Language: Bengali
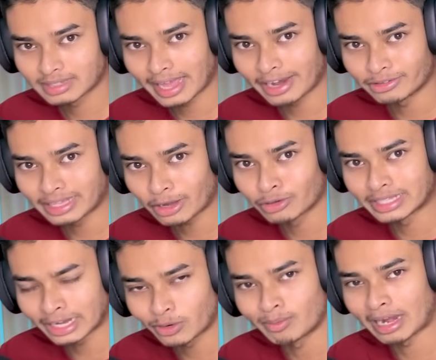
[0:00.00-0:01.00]
খেলো দেখো
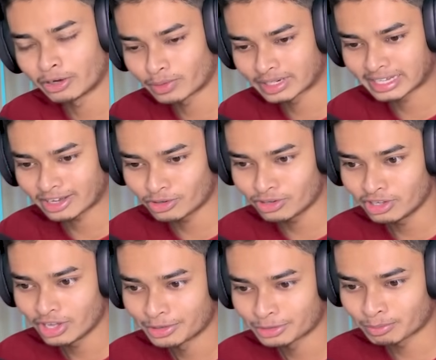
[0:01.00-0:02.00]
দেখো ভালো করে দেখো
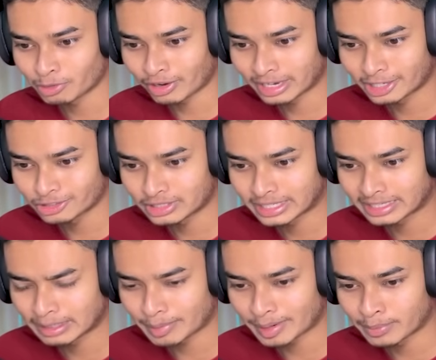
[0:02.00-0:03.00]
তোমরা অনেক কিছু
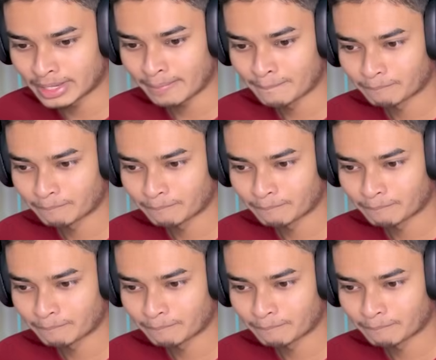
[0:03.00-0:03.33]
শিখতে পারবে